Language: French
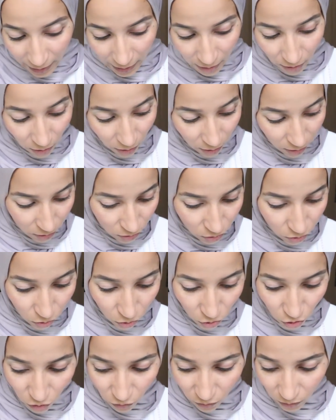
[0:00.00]
Et alors, ce
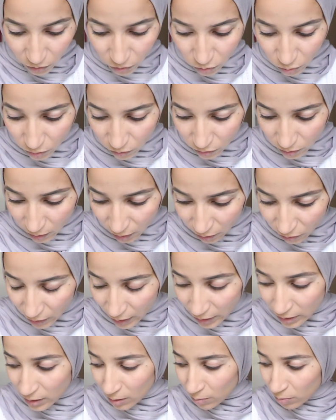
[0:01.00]
que je vais ensuite venir
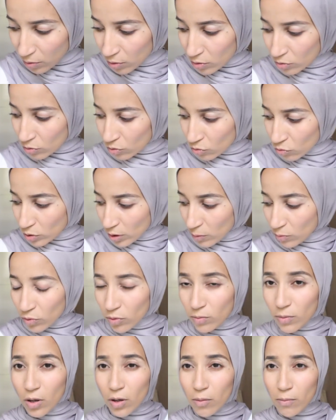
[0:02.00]
faire, c'est prendre tout
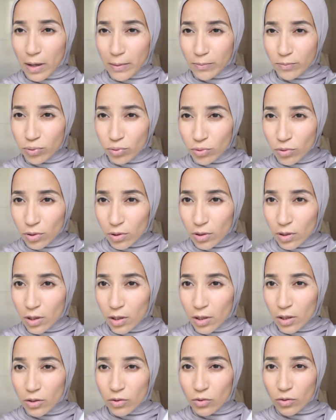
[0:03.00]
simplement ma poudre
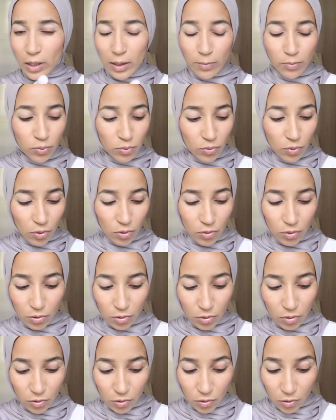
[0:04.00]
donc la poudre
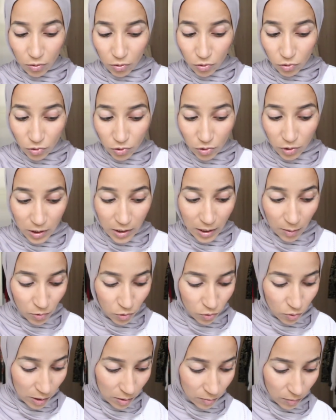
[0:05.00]
euh, que j'utilise
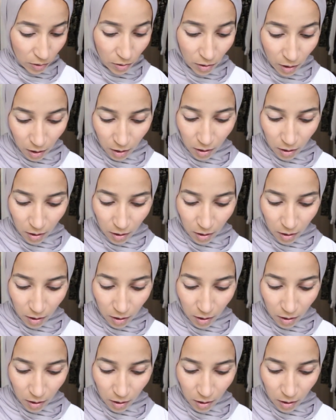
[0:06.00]
habituellement,